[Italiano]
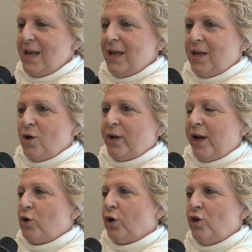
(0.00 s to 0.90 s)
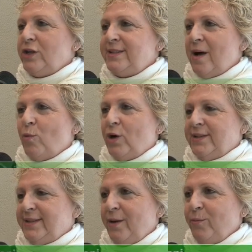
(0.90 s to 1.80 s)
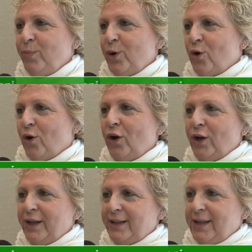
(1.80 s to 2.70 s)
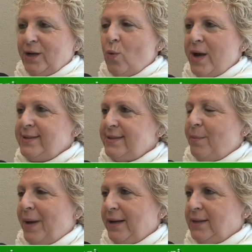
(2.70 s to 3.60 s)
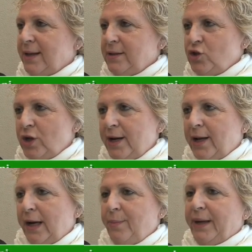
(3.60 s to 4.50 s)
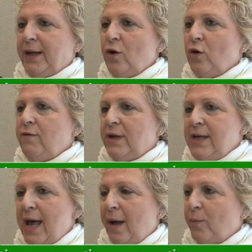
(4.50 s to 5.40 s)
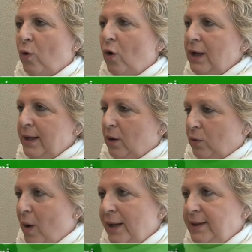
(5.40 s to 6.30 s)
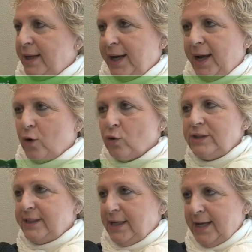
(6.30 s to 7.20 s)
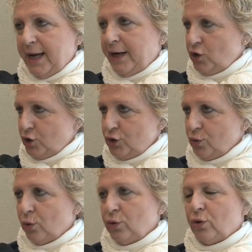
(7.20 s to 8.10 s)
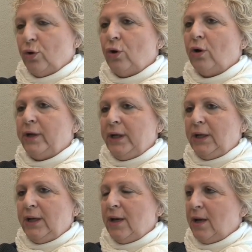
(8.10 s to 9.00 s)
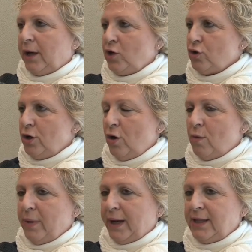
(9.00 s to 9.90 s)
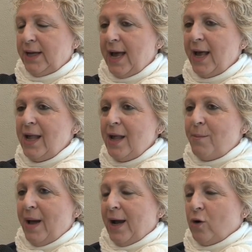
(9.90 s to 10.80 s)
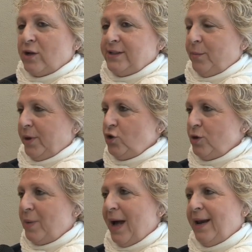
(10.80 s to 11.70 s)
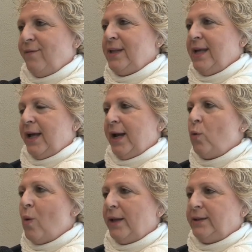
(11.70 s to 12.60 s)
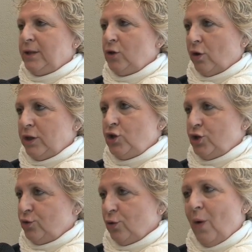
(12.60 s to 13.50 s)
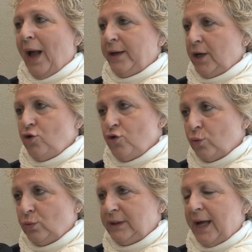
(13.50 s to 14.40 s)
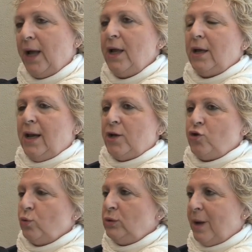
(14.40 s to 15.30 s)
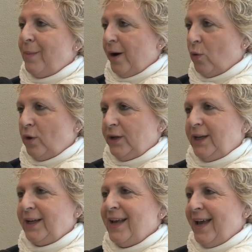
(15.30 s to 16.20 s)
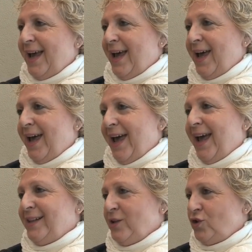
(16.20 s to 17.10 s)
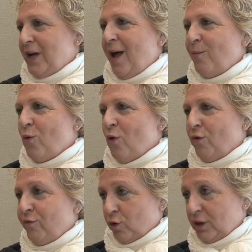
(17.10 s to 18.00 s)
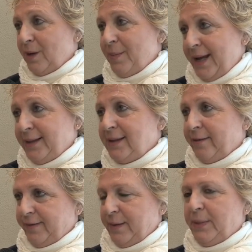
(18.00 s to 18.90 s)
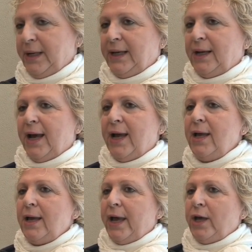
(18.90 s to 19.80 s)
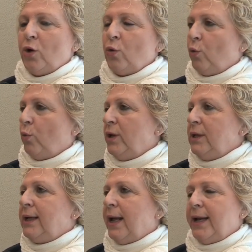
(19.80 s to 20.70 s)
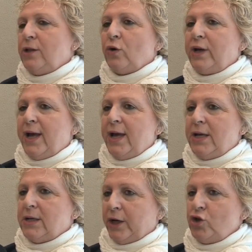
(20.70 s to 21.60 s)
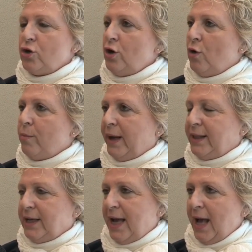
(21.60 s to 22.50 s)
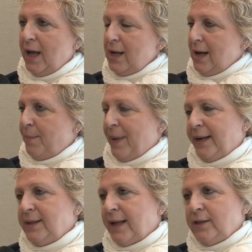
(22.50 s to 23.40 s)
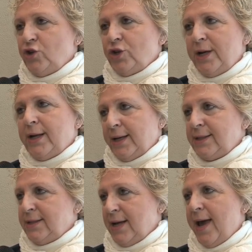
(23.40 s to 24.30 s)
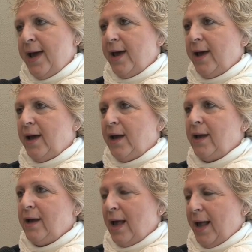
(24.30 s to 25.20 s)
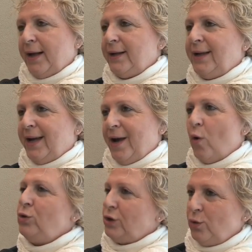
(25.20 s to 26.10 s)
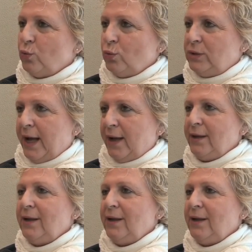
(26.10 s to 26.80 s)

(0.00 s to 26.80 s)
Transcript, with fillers: Io credo che noi siamo l'esempio di questa parità di genere perché noi vediamo quante consiglieri ci sono in Regione Lombardia, ma la cosa principale è vedere quante donne ci sono anche in giunta. La giunta Maroni è diciamo fortemente femminile e io quindi credo che in Regione Lombardia la parità di genere si è anche ottenuta.